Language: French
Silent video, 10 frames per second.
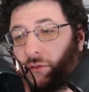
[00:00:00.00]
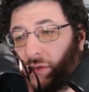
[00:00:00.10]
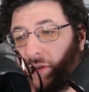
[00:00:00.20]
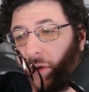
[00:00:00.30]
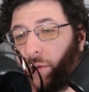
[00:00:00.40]

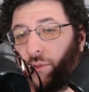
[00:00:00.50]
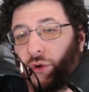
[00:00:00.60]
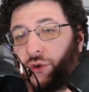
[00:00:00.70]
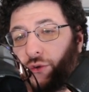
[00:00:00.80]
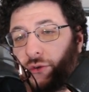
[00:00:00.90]
Donc c'est vraiment une
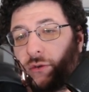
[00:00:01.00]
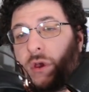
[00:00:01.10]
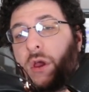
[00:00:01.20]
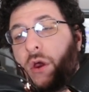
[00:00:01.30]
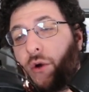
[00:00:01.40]
bonne chose.
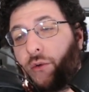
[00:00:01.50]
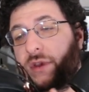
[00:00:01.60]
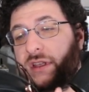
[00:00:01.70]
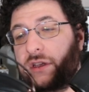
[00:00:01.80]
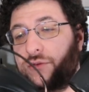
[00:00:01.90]
On
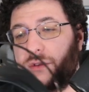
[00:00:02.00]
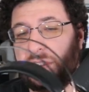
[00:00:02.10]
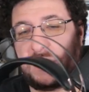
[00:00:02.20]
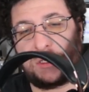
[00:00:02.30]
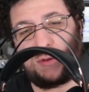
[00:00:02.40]
a des
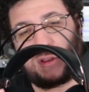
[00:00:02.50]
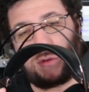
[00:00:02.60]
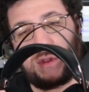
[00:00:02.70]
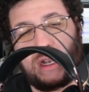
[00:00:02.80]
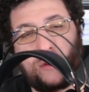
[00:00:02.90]
coussinets qui doivent être
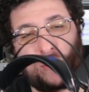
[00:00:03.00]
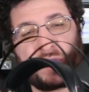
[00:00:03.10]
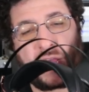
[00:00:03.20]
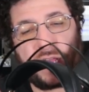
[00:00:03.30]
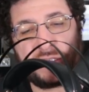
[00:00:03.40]
en
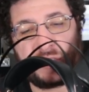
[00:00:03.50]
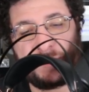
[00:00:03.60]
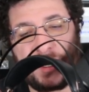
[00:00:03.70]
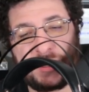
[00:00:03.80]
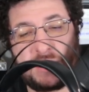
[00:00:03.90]
Alcantara,
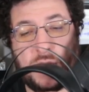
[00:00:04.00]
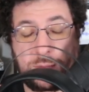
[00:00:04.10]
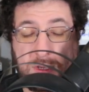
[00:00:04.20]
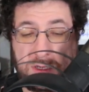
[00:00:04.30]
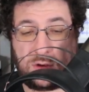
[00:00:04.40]
j'imagine.
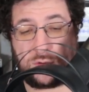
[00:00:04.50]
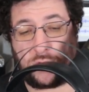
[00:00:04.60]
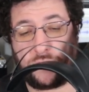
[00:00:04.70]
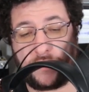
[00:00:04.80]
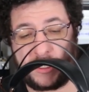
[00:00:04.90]
Après,
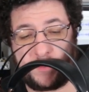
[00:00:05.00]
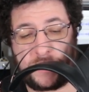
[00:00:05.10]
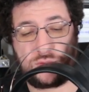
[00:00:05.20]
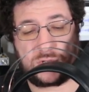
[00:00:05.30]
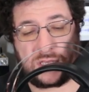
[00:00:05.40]
encore une fois, j'ai
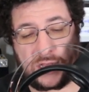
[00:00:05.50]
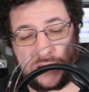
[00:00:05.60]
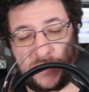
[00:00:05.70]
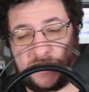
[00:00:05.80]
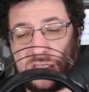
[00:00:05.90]
pas toutes les
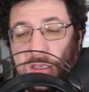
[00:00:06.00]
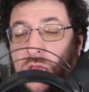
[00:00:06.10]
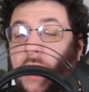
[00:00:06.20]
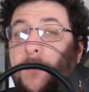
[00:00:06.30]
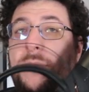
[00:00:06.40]
caractéristiques,
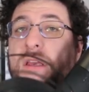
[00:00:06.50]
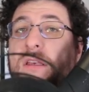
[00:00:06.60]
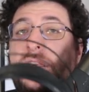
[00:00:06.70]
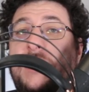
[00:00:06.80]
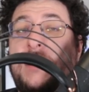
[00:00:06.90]
mais
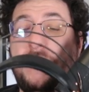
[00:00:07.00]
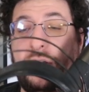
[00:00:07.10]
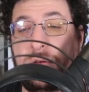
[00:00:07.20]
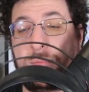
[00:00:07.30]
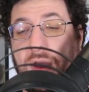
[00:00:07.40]
qui est
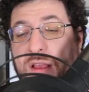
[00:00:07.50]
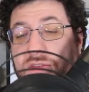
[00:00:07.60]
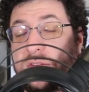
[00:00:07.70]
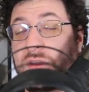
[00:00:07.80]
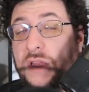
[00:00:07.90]
pareil,
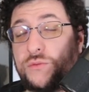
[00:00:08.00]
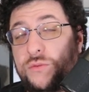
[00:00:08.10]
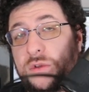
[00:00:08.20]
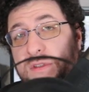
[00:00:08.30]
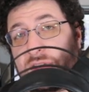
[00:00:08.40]
c'est très doux,
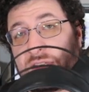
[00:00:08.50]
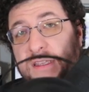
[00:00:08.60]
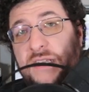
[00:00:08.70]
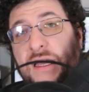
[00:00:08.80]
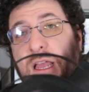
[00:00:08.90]
c'est très
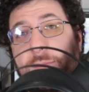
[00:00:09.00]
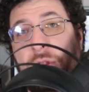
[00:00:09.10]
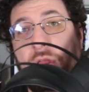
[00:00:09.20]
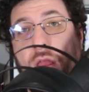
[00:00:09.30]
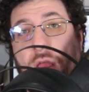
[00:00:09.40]
agréable agréable.